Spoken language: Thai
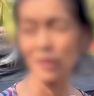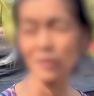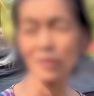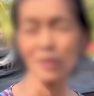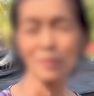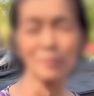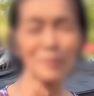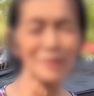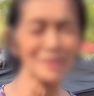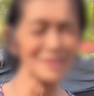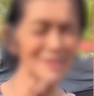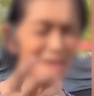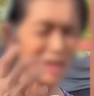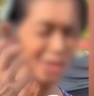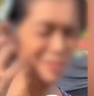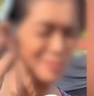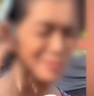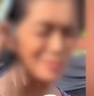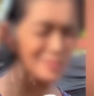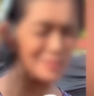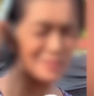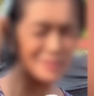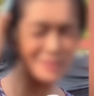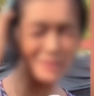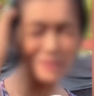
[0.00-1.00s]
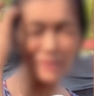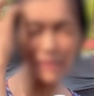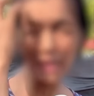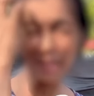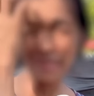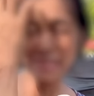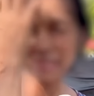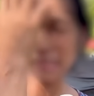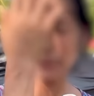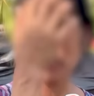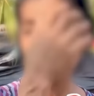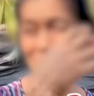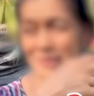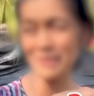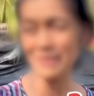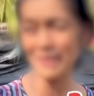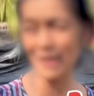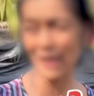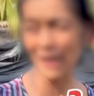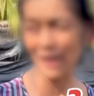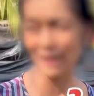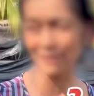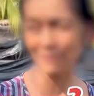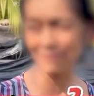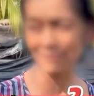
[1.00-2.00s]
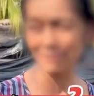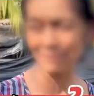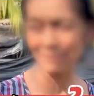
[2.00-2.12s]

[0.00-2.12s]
แล้วก็มันเข้าในเส้นประสาท